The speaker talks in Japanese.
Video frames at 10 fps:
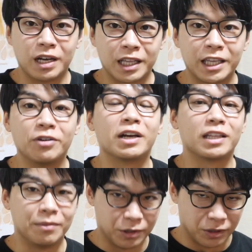買ってよかっ
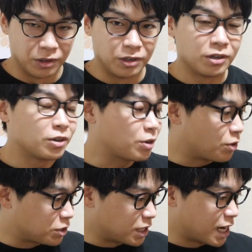たもの
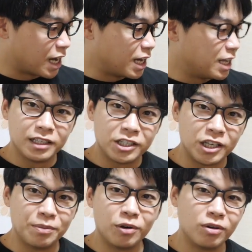こちら
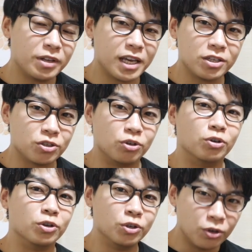脂肪燃
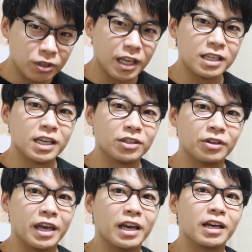焼4点セット
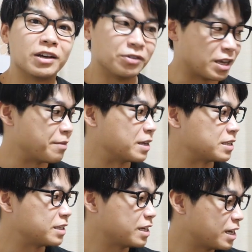でございま
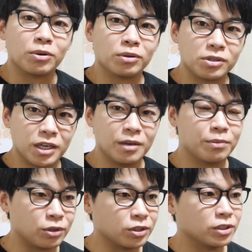す今年
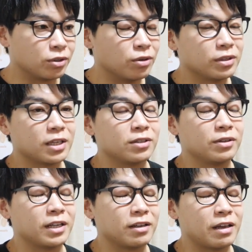僕コンテスト
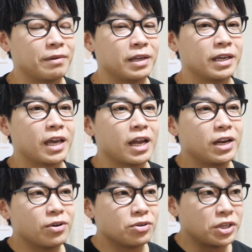に出るために減
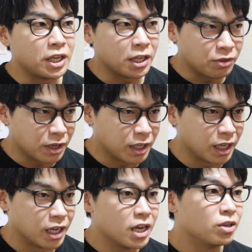量していた時
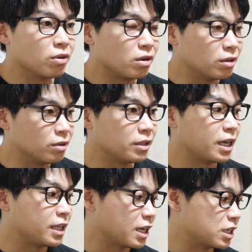によく飲ん
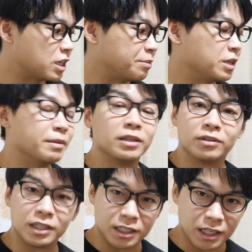でいたサプリメント
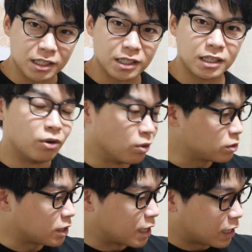たちです
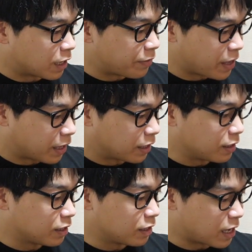奥からカフェイン
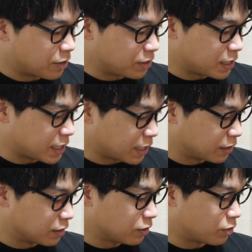
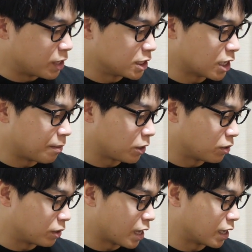カルニチンコエンザイム
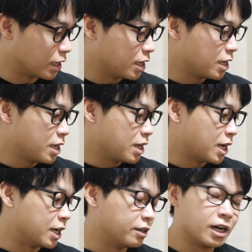
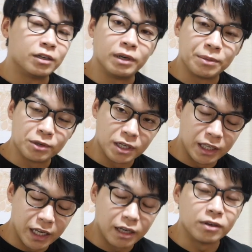910Rα リポ酸
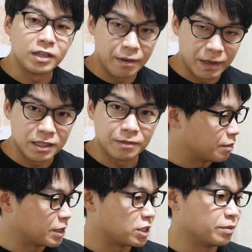でございます、
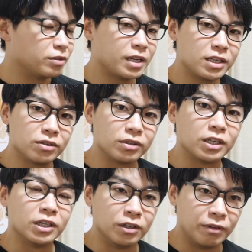まあ、脂肪燃焼って
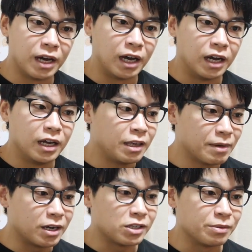いうのは
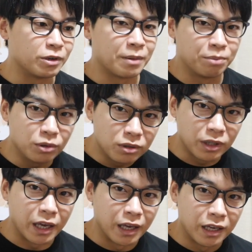今ある脂肪がボっ
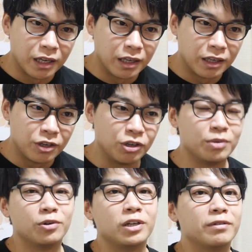て急に
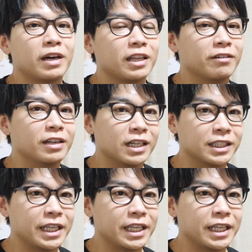燃えるわけではなく